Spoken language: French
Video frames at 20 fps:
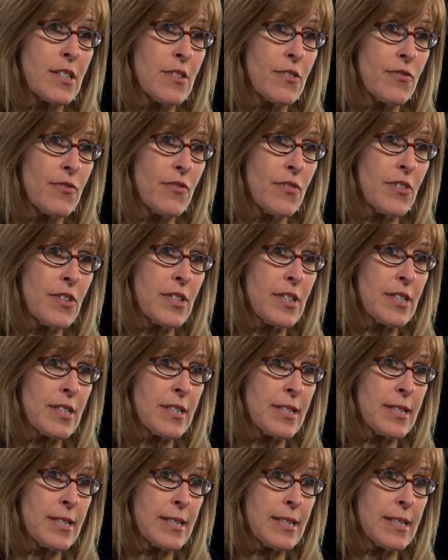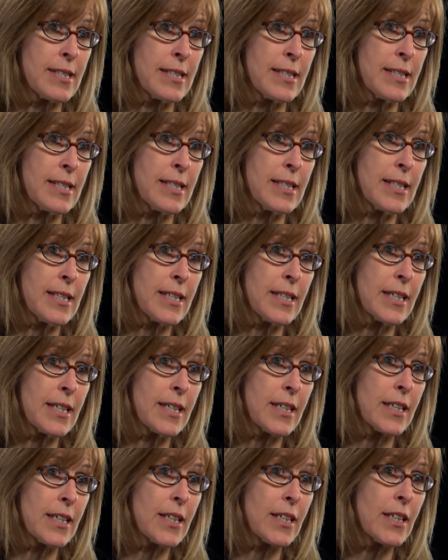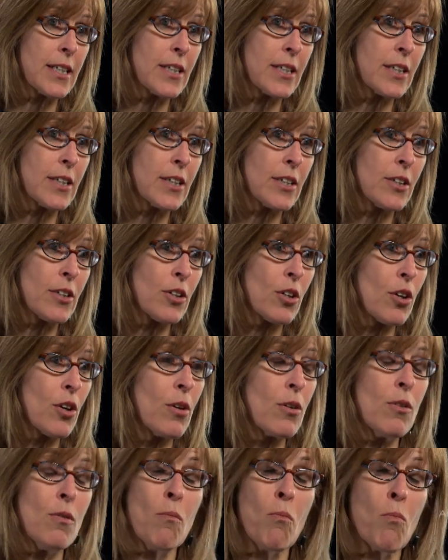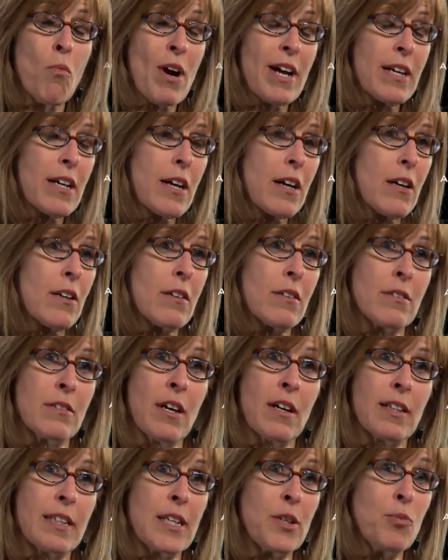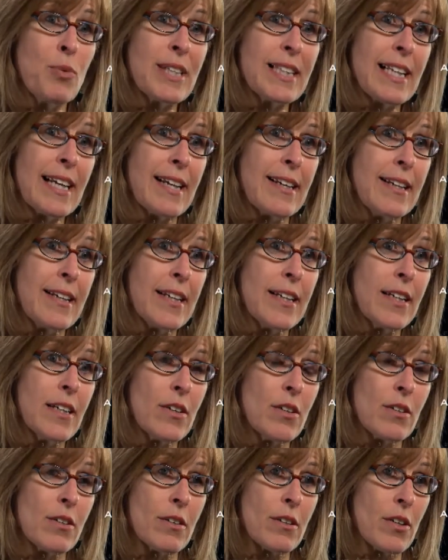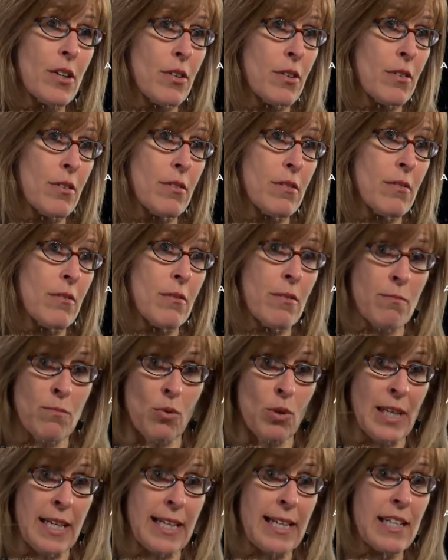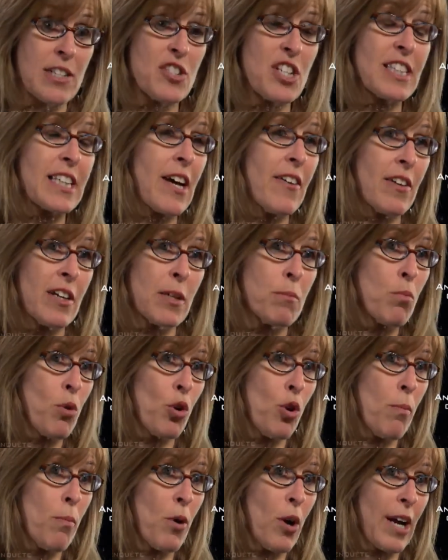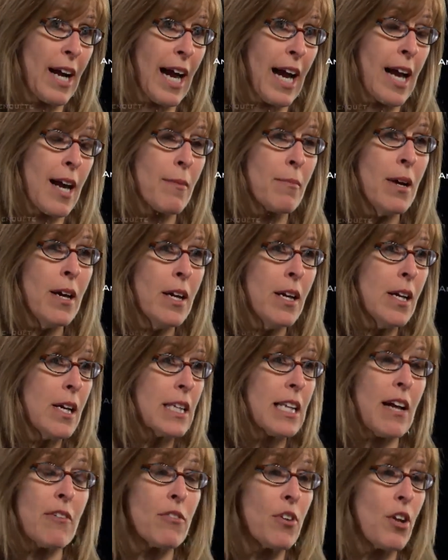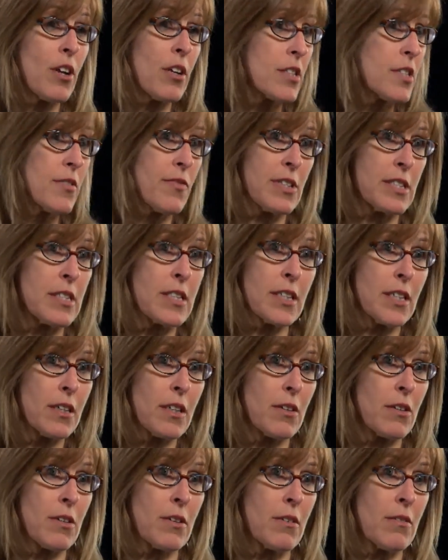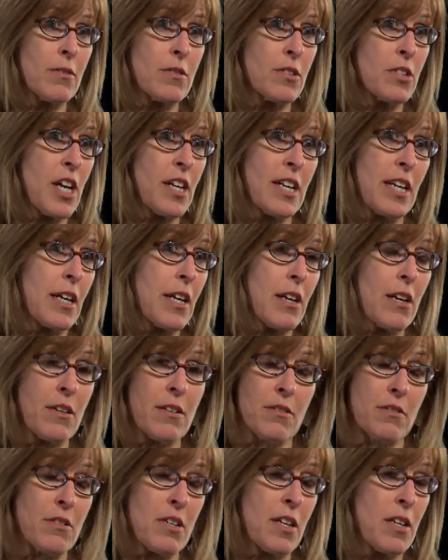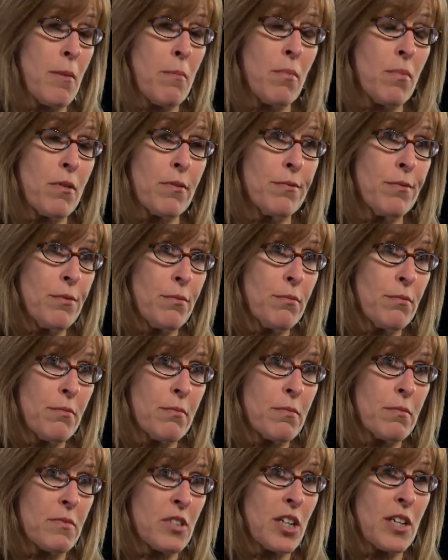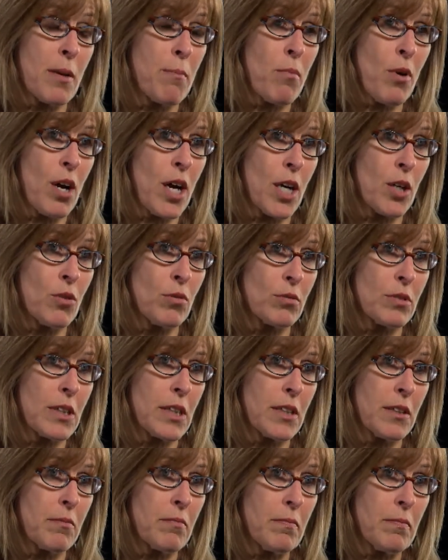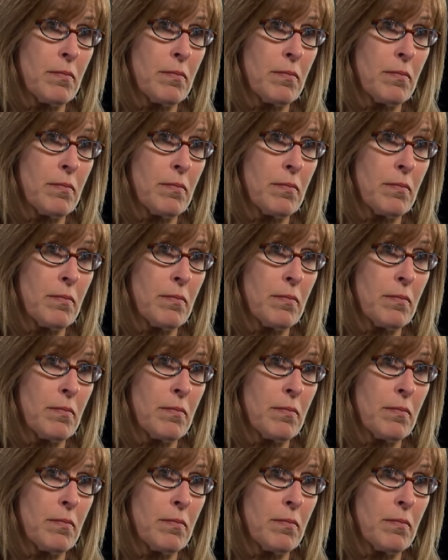Anne Préfontaine dirige ces groupes au Québec. Moi, euh, dans les huit années euh, que, pour lesquelles j'ai travaillé pour le programme, la violence physique, euh, j'en ai, j'en ai pas vu. J'en ai pas rencontré.